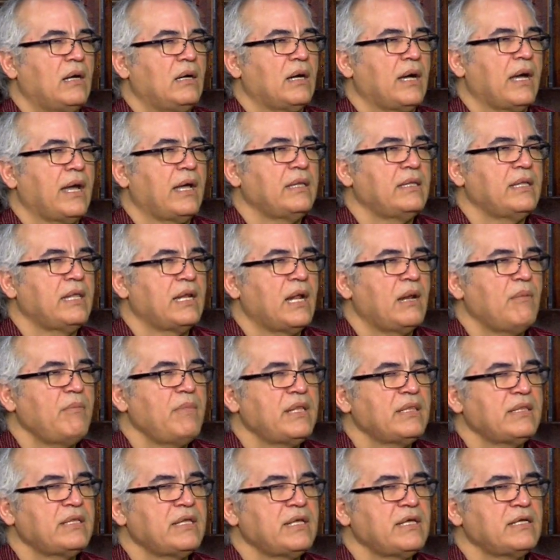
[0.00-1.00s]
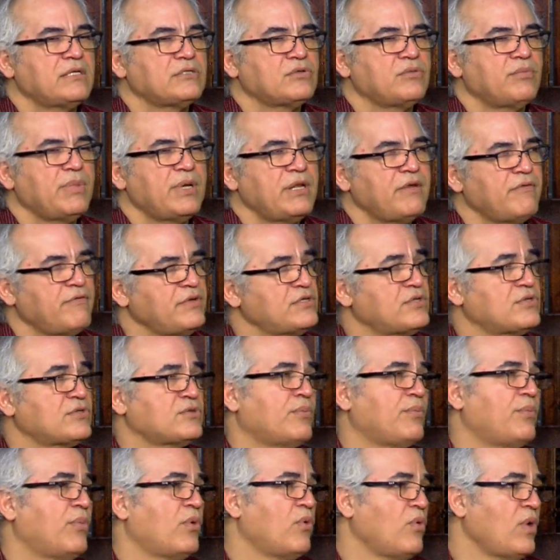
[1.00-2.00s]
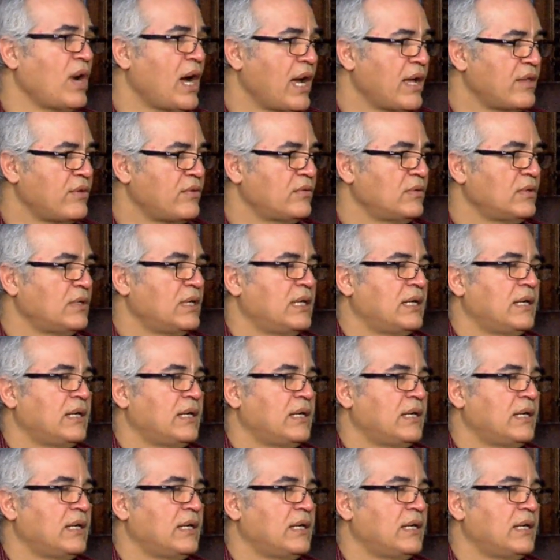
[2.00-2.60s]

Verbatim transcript: generalmente estos beneficios son por un año,